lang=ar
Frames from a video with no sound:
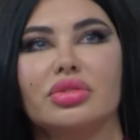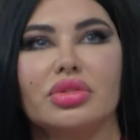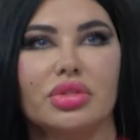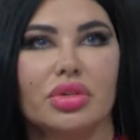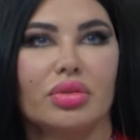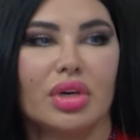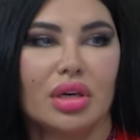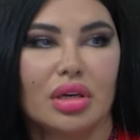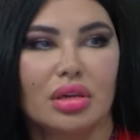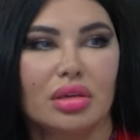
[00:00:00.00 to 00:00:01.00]
دو
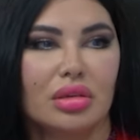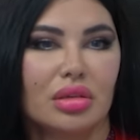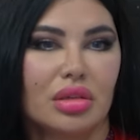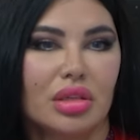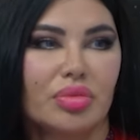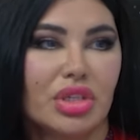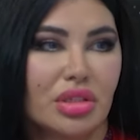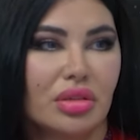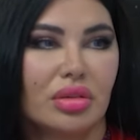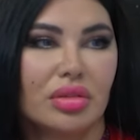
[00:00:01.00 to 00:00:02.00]
تخوا
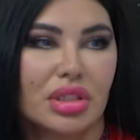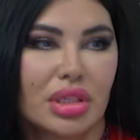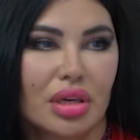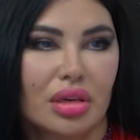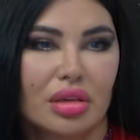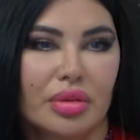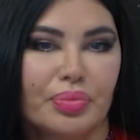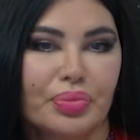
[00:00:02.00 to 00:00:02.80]
ايميسيون تاع